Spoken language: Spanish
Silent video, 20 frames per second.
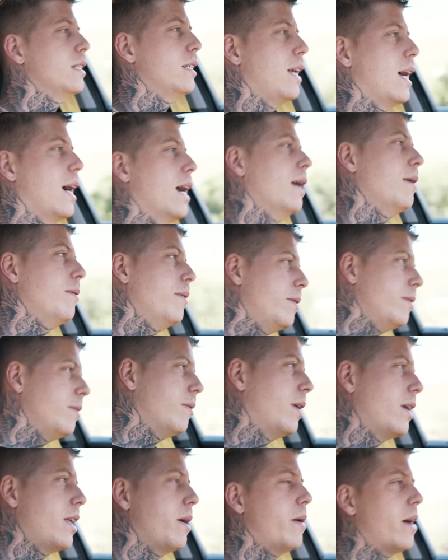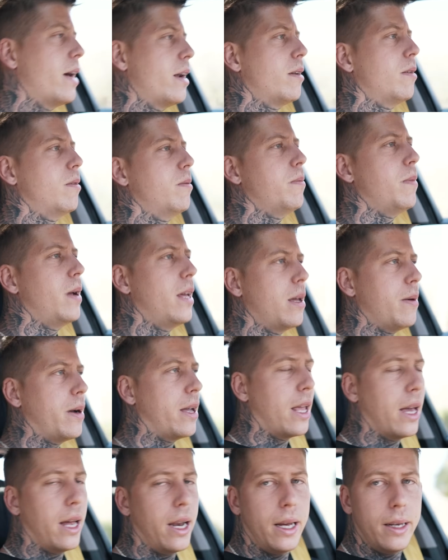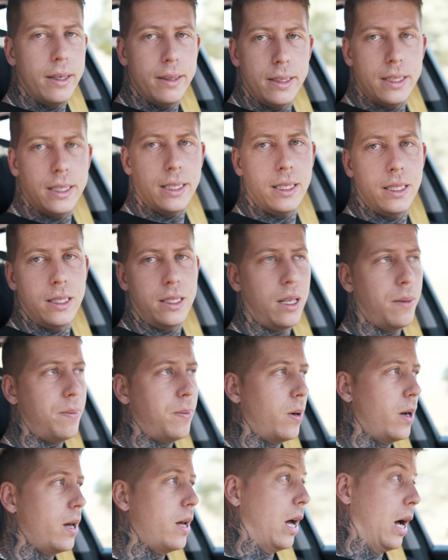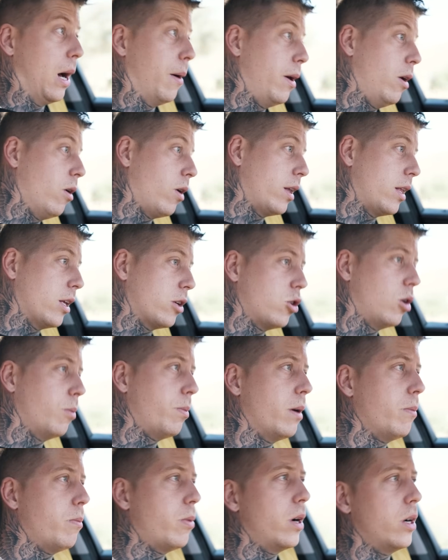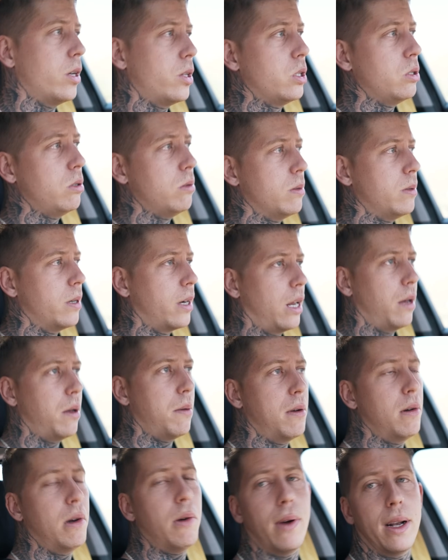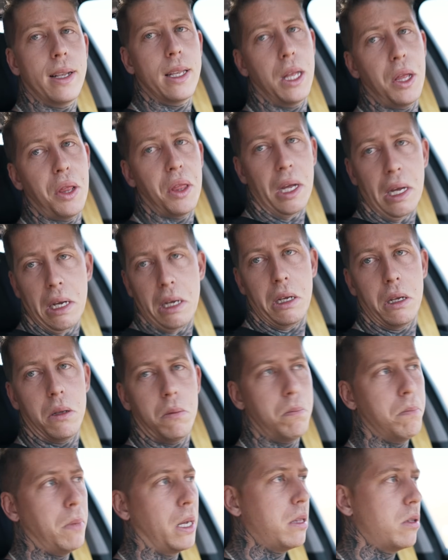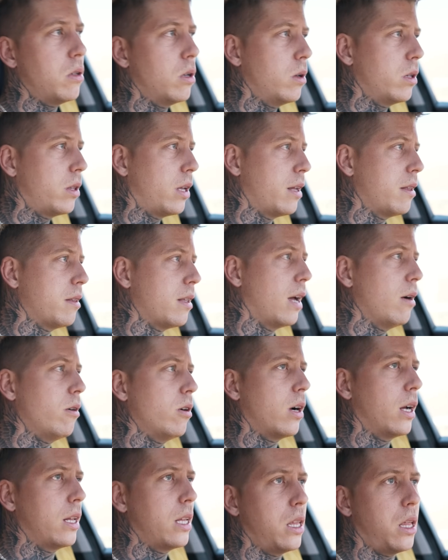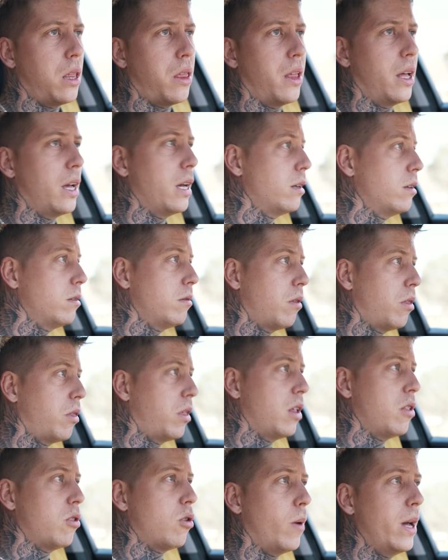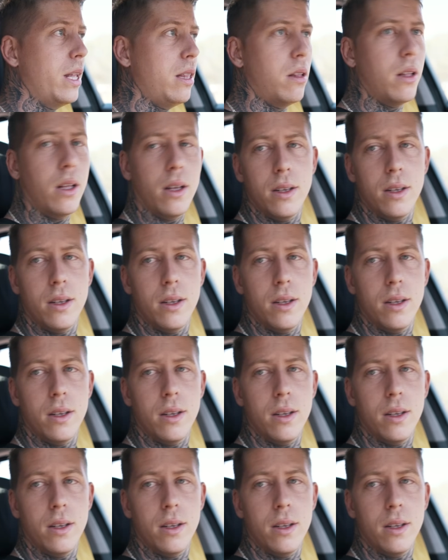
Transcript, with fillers: Ya me va a llevar media mañana. Después a ver lo que te sopla por el tubo, igual te dicen 20 o 30 euros que te dicen 120.